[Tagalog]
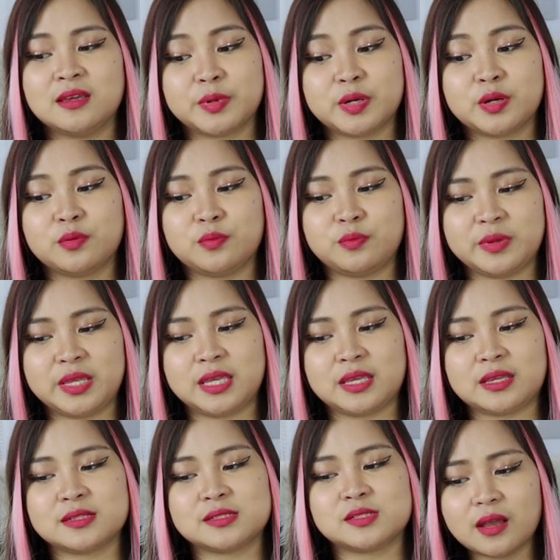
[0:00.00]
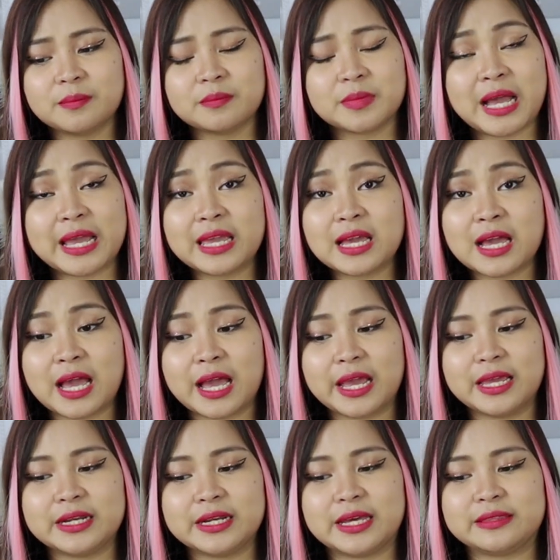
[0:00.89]
per week. Um,
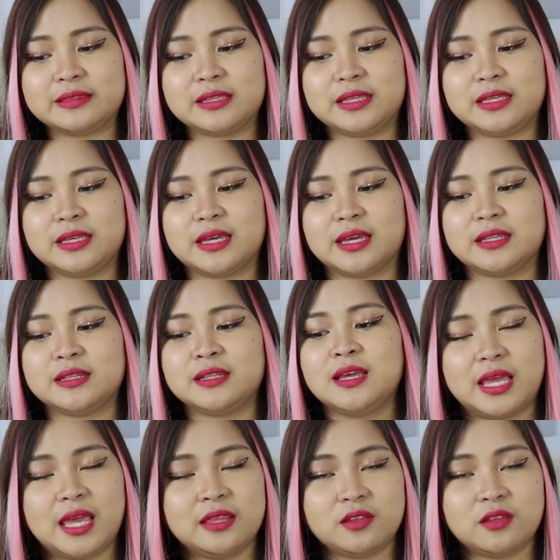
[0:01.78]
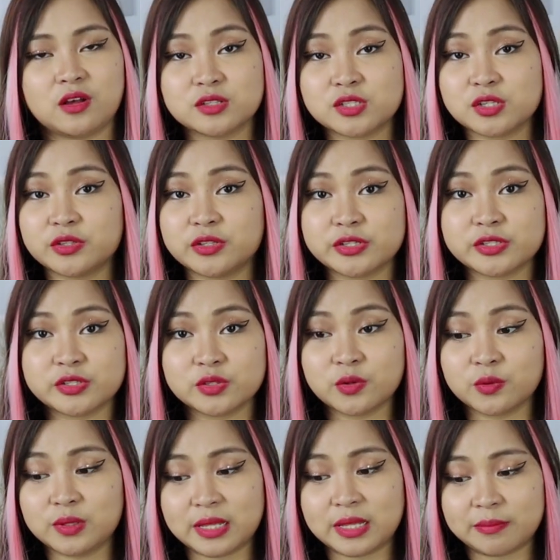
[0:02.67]
Kayang-kaya natin yan. And also, there's
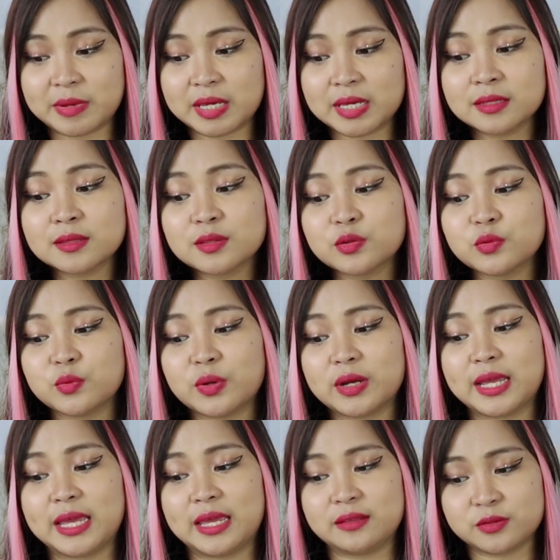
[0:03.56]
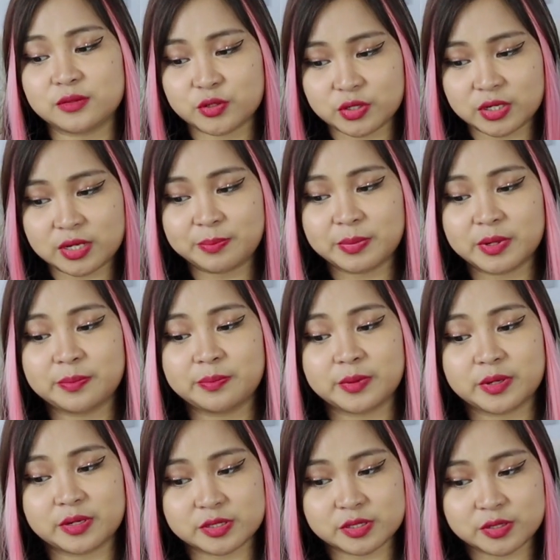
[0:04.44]
no limit to entry per
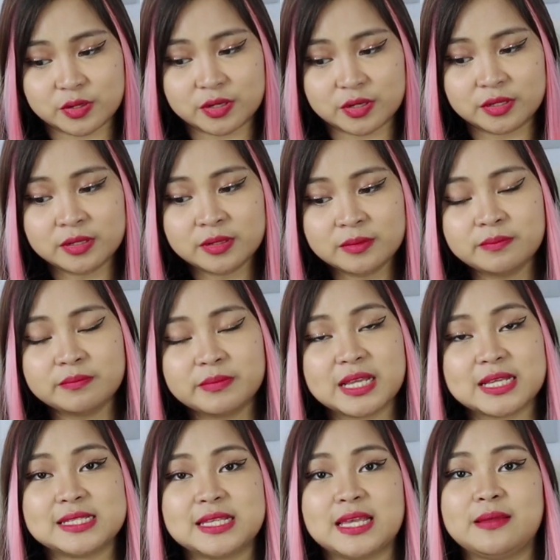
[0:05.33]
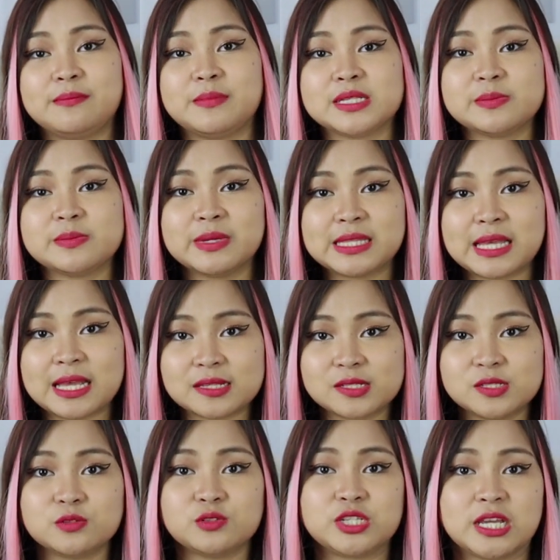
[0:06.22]
person kasi mas
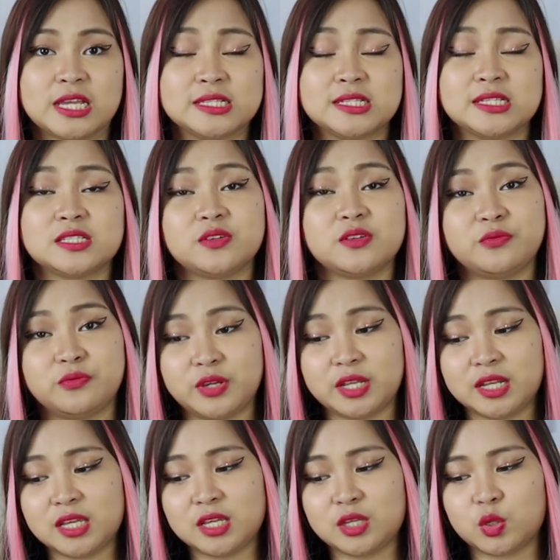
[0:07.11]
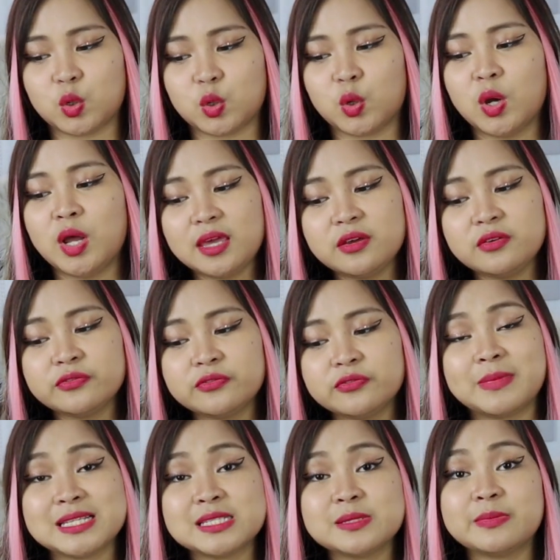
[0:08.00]
mataas yung chances of winning nyo if
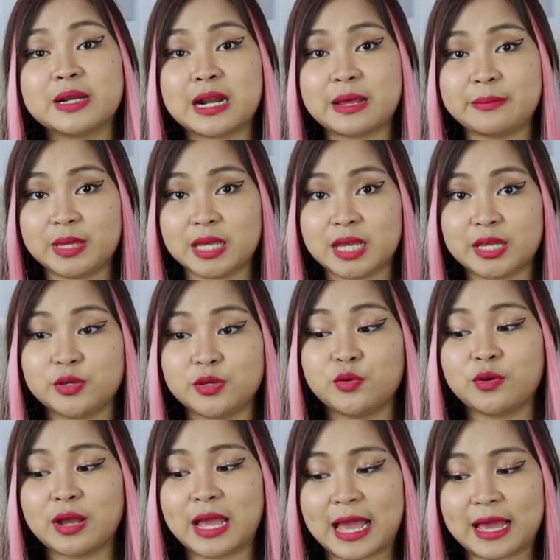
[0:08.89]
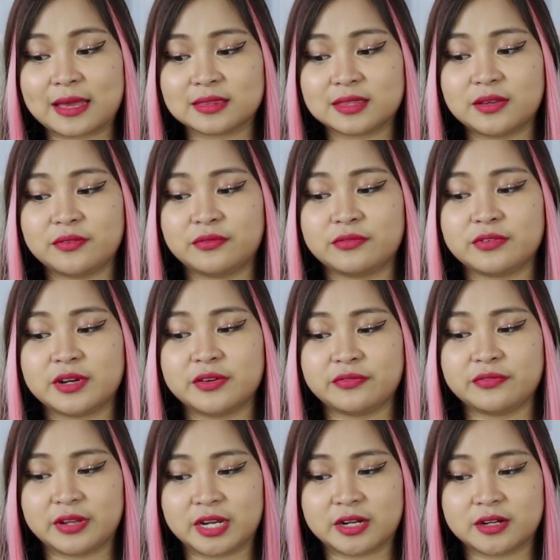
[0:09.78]
mas marami kayong active
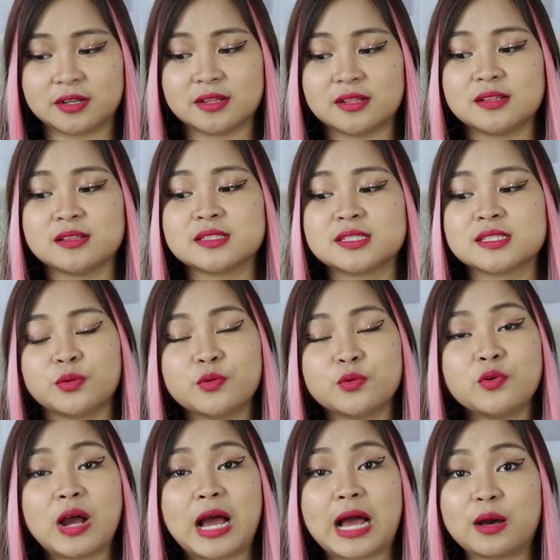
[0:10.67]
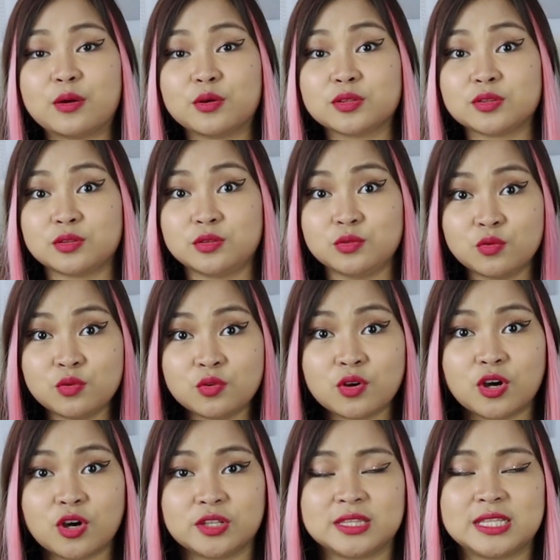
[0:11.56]
referrals throughout
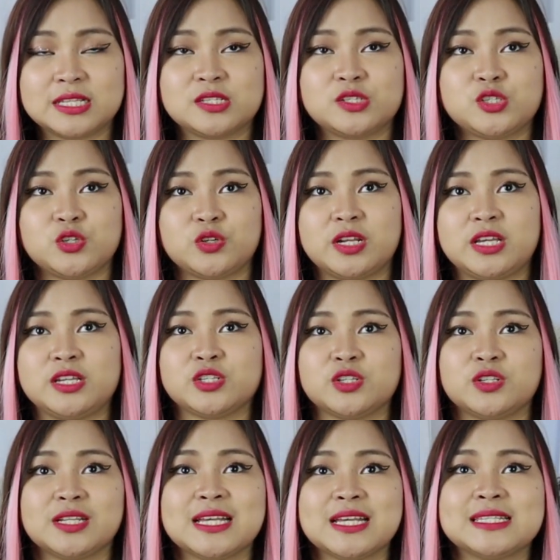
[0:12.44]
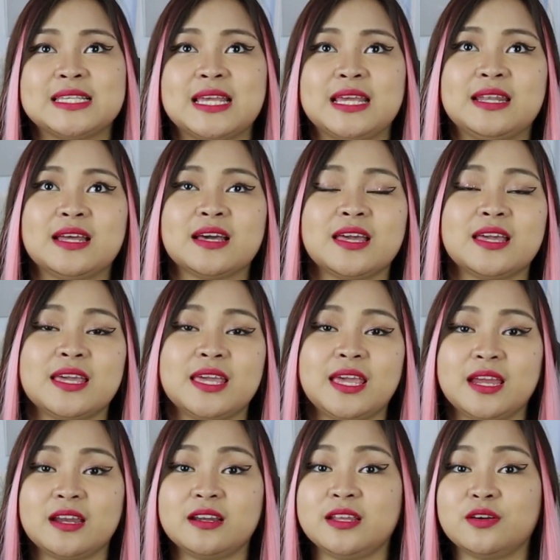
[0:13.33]
nung contest duration kasi
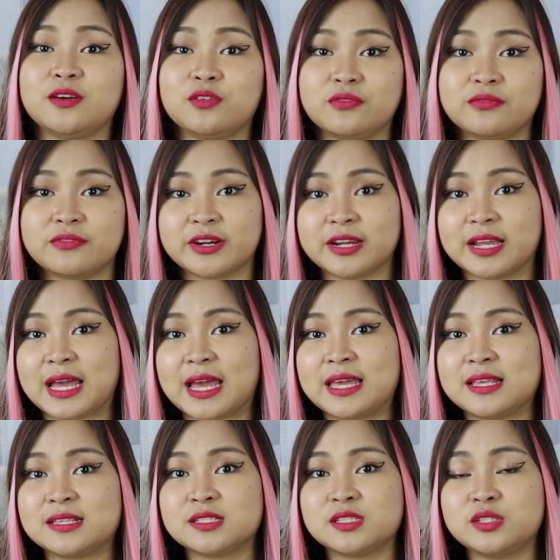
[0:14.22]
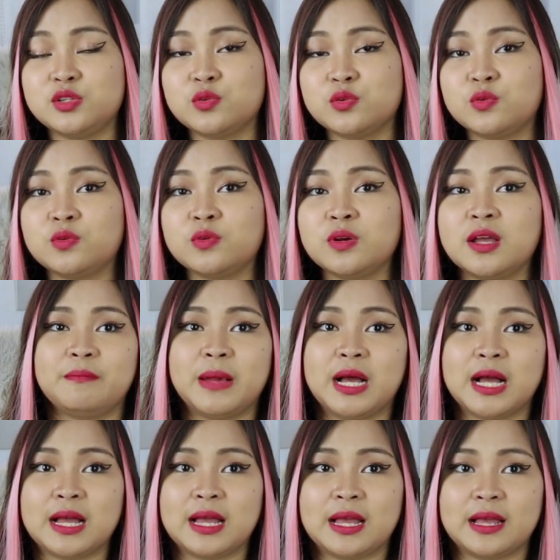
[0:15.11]
nakikarry over guys yung
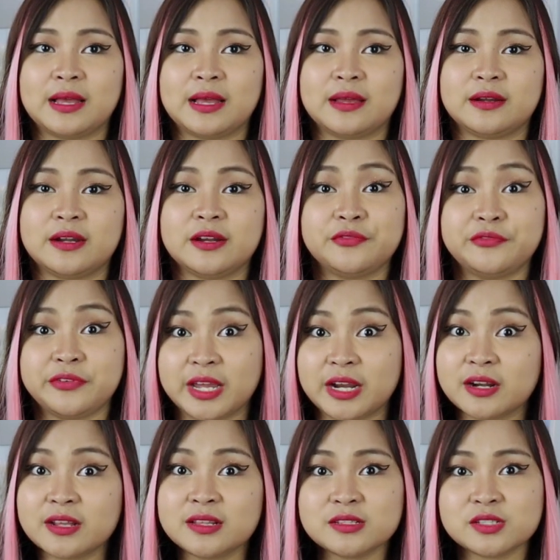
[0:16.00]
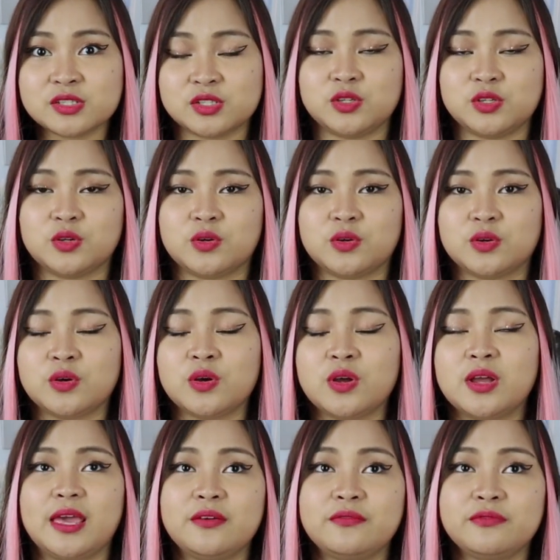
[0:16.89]
mga referrals nyo
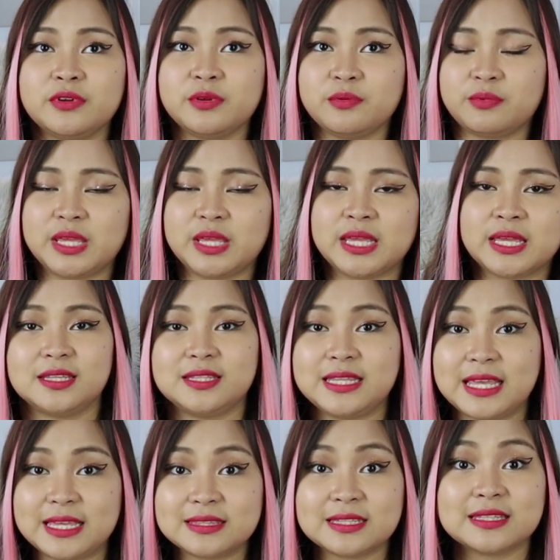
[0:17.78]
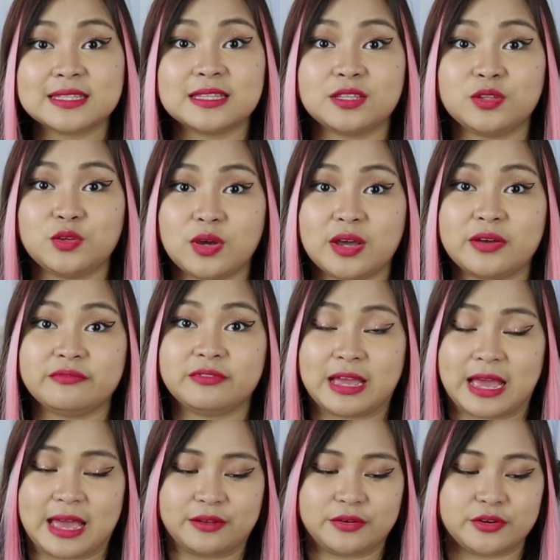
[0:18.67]
every week, the data that you have
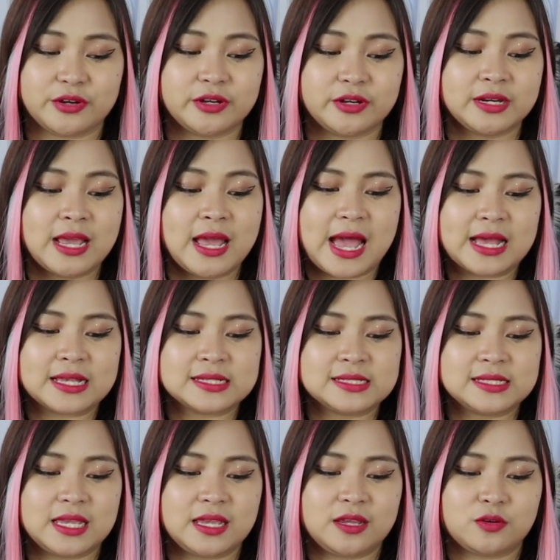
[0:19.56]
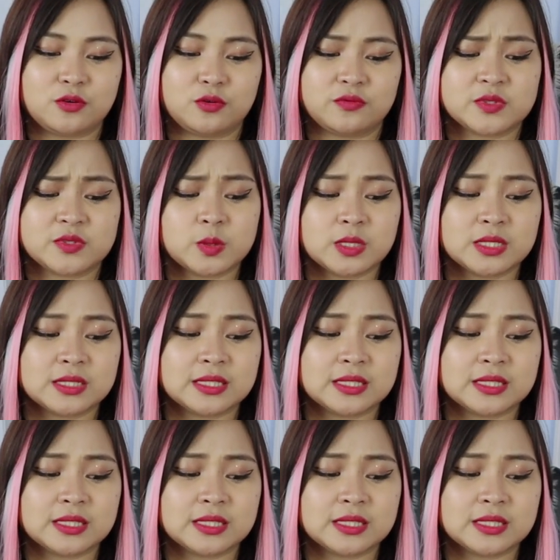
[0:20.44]
gathered as a group. So,